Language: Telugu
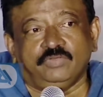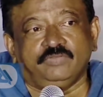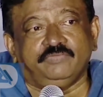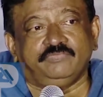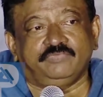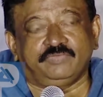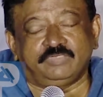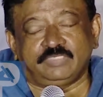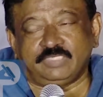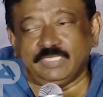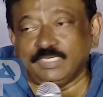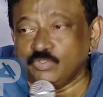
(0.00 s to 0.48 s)
ఓన్లీ
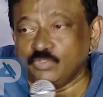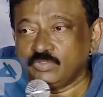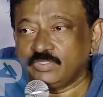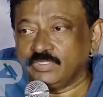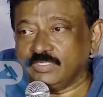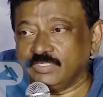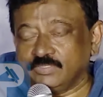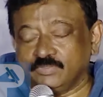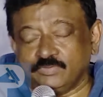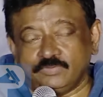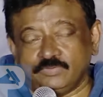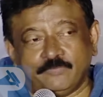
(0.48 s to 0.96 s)
ఫర్ తెలుగు
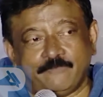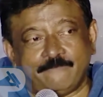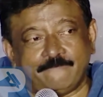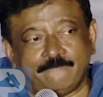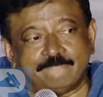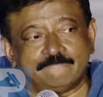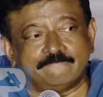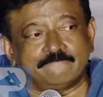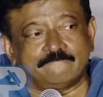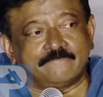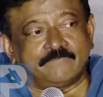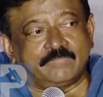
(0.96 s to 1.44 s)
కాదు
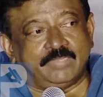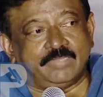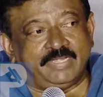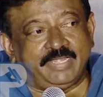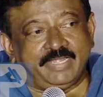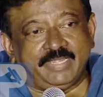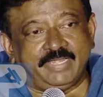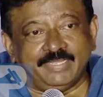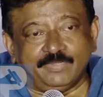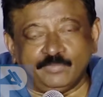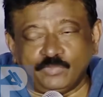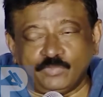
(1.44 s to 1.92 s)

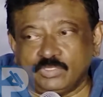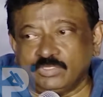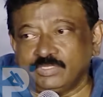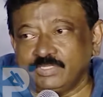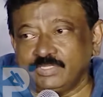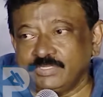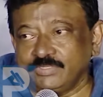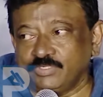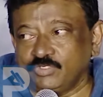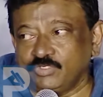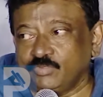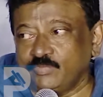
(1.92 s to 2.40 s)
ఇండియా
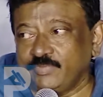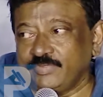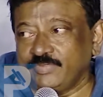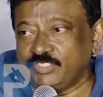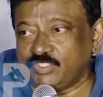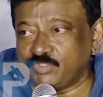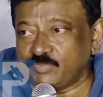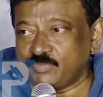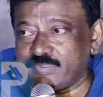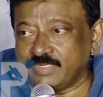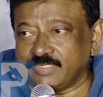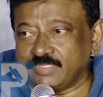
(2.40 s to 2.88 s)
మొత్తానికి
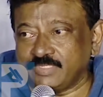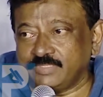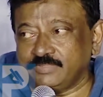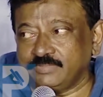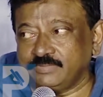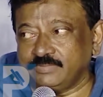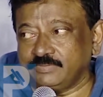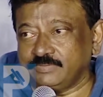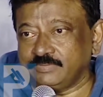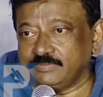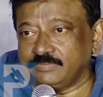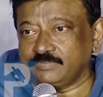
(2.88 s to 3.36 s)
బెంచ్
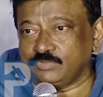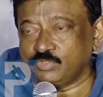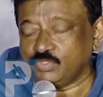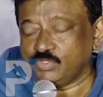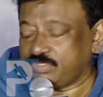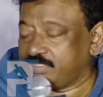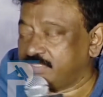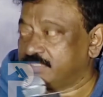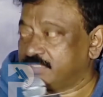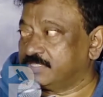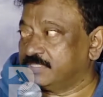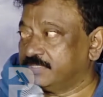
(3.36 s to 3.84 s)
మార్క్
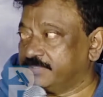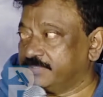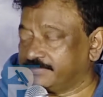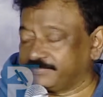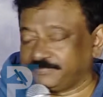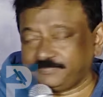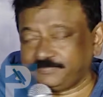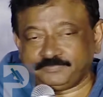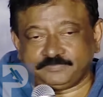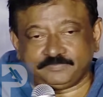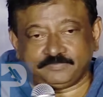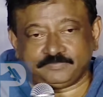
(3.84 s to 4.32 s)
సృష్టిస్తుంది
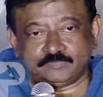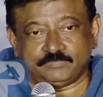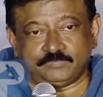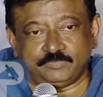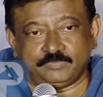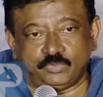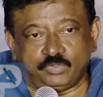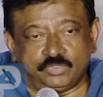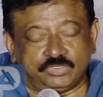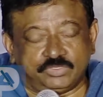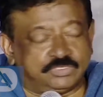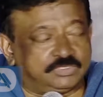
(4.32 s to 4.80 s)

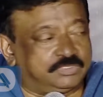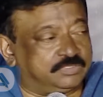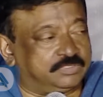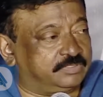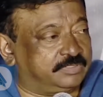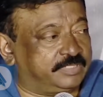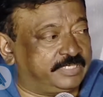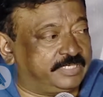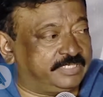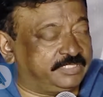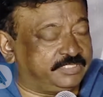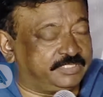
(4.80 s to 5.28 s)
పోస్ట్
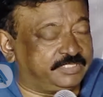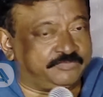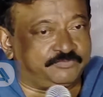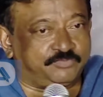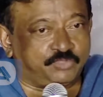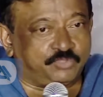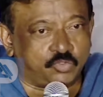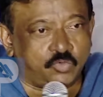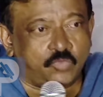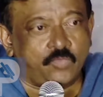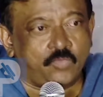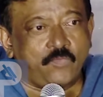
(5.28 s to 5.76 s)

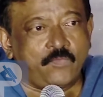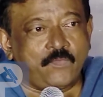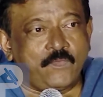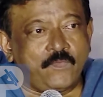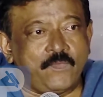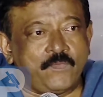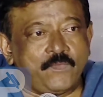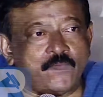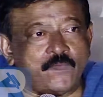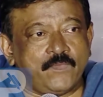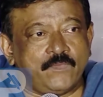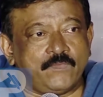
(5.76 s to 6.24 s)
కేజీఎఫ్ టూ
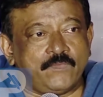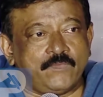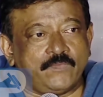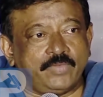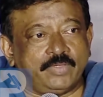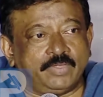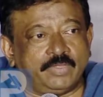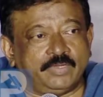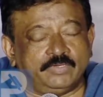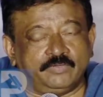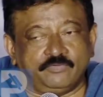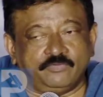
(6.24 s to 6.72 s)

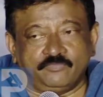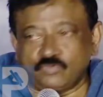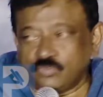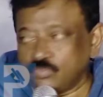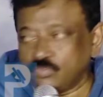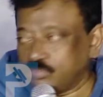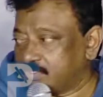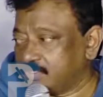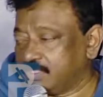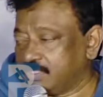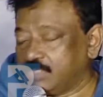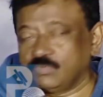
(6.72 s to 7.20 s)
అండ్ ఆఫ్
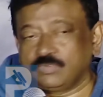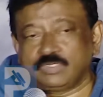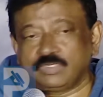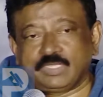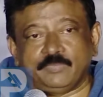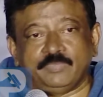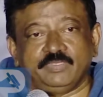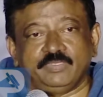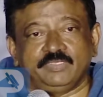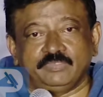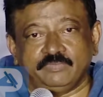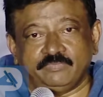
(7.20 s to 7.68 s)
కోర్స్ నవ్
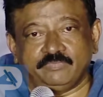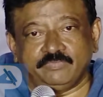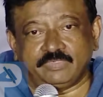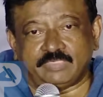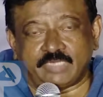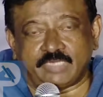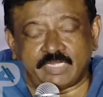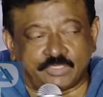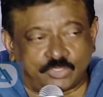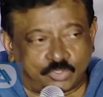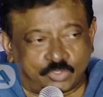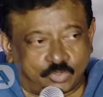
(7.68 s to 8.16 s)
కమింగ్
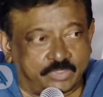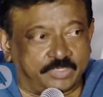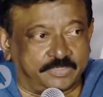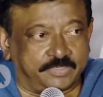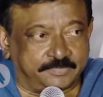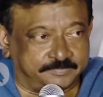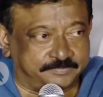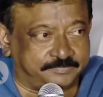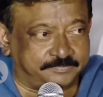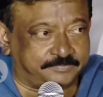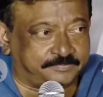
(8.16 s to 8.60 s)
విక్రాంత్ రోనా